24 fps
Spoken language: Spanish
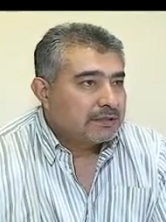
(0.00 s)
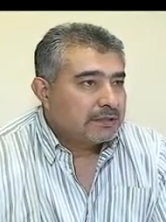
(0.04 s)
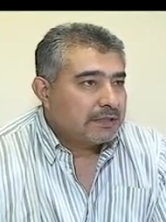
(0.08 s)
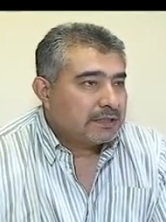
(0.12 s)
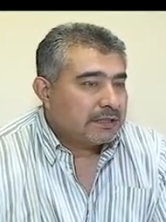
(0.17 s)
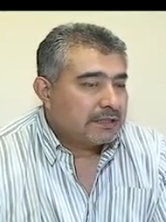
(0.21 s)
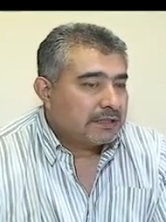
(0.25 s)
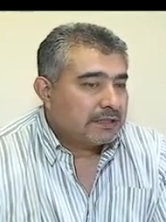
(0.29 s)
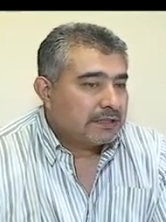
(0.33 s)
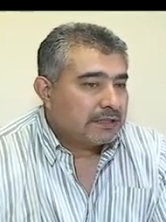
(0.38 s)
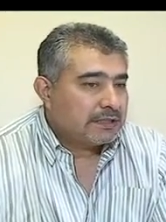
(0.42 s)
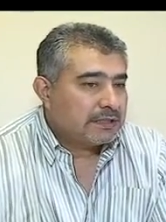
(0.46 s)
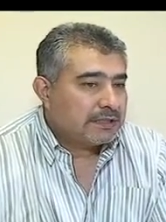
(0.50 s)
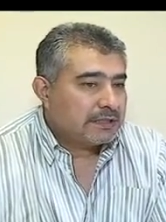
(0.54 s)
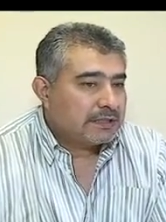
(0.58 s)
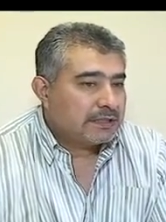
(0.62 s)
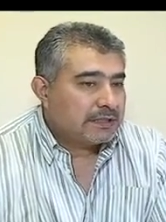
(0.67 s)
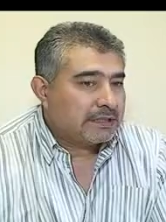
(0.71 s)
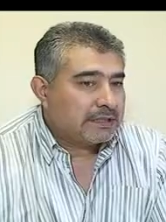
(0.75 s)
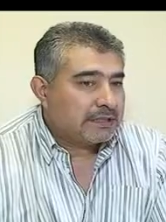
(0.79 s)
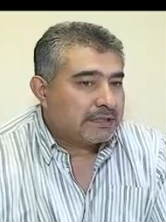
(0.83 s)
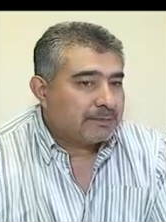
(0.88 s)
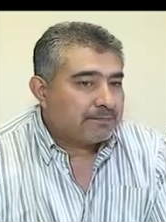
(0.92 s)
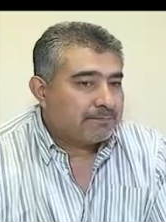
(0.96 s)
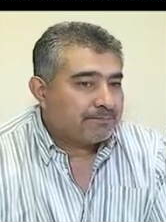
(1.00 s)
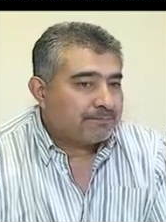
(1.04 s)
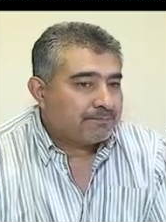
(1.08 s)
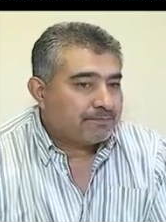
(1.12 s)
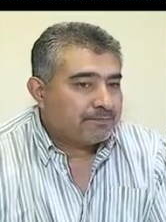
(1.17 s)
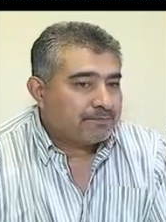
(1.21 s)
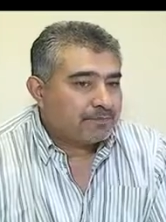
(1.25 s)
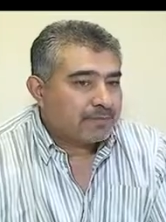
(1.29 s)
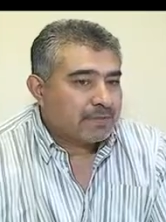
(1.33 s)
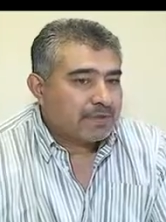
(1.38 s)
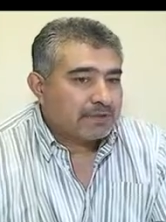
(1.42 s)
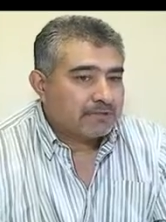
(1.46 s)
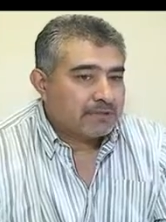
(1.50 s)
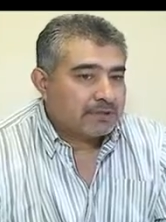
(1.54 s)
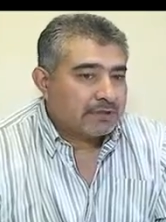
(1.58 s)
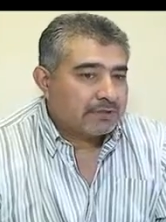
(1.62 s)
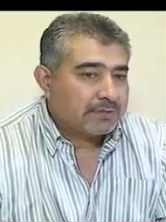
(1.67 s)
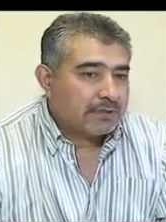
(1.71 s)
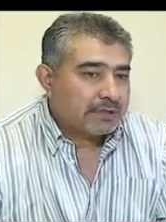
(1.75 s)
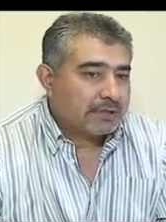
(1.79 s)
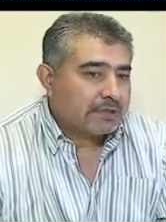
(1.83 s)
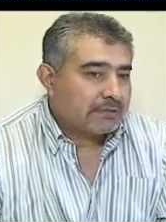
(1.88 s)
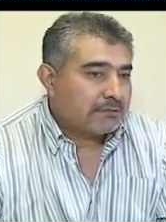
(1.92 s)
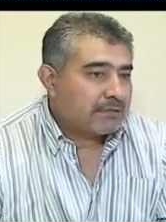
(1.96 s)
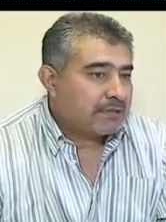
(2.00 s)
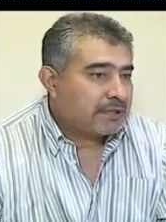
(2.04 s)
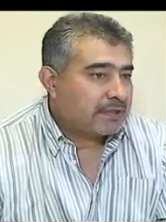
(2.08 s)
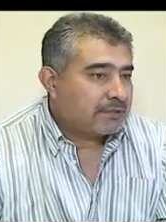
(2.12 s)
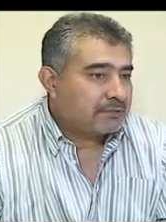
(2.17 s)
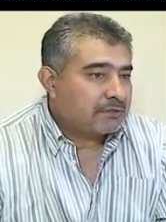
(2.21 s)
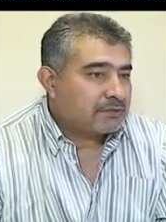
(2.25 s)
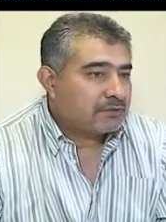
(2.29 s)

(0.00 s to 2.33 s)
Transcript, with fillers: Eh, fundamentalmente,